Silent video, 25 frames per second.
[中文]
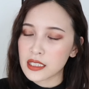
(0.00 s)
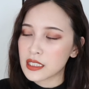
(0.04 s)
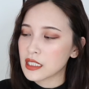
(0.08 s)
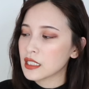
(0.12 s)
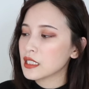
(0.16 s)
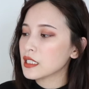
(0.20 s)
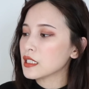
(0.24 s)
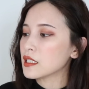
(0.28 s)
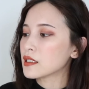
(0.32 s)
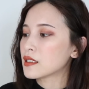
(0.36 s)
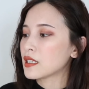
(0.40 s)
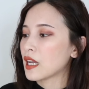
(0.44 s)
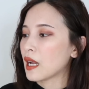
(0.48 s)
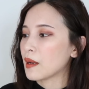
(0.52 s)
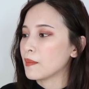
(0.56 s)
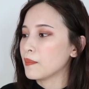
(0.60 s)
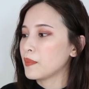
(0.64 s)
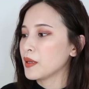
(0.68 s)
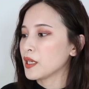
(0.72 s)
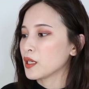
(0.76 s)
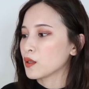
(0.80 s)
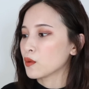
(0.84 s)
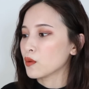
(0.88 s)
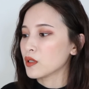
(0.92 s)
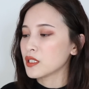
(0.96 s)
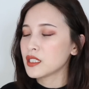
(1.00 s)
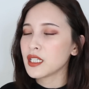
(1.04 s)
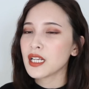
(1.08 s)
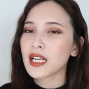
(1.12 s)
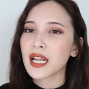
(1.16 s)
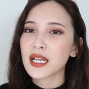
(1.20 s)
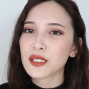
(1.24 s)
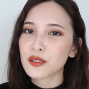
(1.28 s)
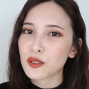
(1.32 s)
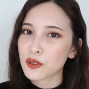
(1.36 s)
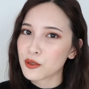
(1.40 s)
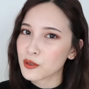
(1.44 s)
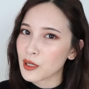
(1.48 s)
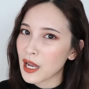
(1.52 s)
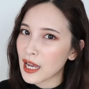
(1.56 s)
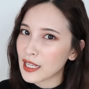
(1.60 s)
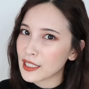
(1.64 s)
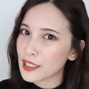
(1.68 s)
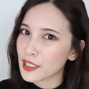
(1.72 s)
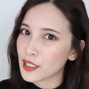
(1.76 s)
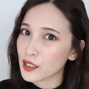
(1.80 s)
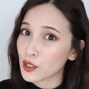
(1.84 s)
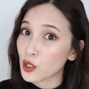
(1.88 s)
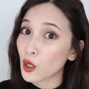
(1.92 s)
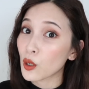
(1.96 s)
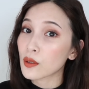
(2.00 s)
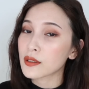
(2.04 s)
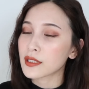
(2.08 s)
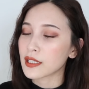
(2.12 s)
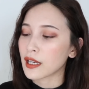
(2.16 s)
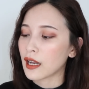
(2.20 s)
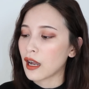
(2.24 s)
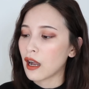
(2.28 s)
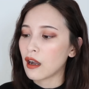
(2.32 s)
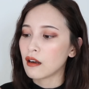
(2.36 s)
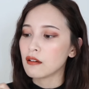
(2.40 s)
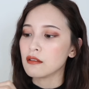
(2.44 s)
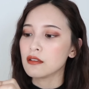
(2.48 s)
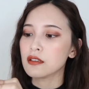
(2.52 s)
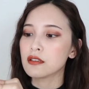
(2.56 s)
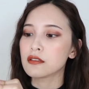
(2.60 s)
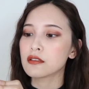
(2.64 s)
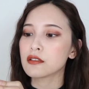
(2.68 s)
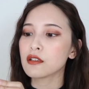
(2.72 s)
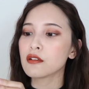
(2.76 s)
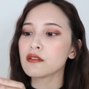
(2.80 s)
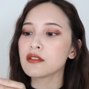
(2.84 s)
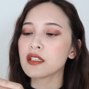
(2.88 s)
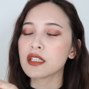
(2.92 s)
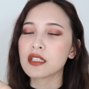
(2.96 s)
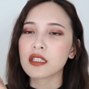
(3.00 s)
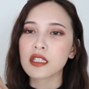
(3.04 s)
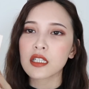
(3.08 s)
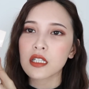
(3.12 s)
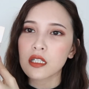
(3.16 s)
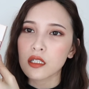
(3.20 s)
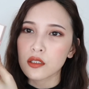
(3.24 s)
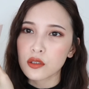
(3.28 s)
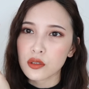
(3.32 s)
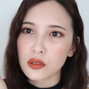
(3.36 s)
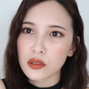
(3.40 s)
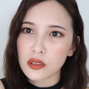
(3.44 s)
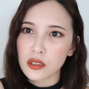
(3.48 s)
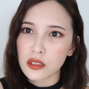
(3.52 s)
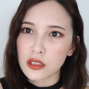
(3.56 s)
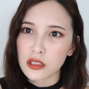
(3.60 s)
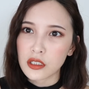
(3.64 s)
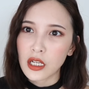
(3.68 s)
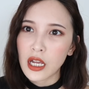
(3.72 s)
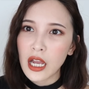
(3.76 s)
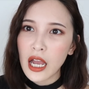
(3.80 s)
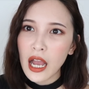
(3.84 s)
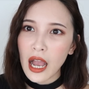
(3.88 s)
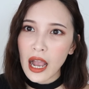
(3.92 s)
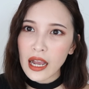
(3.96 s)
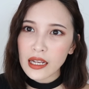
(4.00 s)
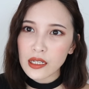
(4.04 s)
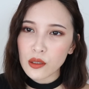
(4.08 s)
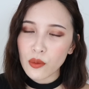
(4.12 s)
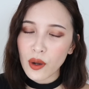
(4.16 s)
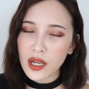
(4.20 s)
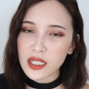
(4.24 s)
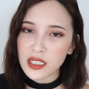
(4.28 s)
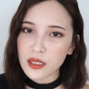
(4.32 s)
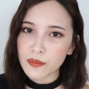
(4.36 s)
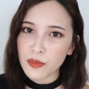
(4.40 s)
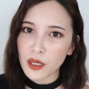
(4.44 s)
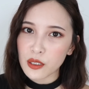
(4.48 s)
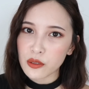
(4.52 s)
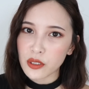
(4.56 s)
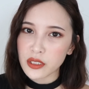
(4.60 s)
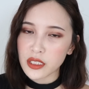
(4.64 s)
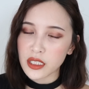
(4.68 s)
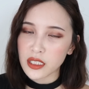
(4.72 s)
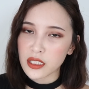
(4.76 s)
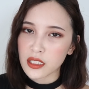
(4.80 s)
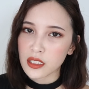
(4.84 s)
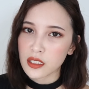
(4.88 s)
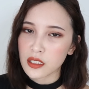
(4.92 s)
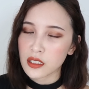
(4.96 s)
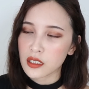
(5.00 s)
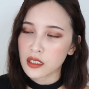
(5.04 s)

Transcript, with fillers: 新的产品。我先来说说它的优点好了，优点第一个就是它的外形包装其实